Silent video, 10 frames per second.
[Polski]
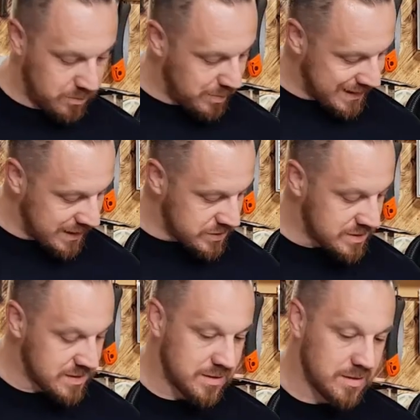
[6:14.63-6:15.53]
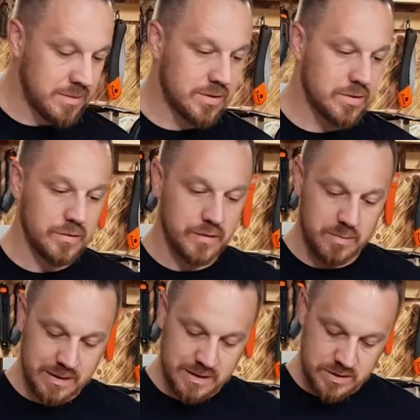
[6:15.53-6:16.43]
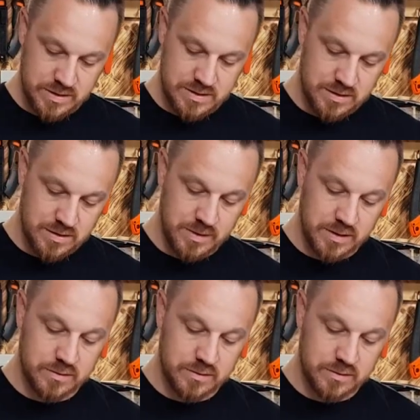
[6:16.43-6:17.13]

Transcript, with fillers: 15 cm i 15 cm,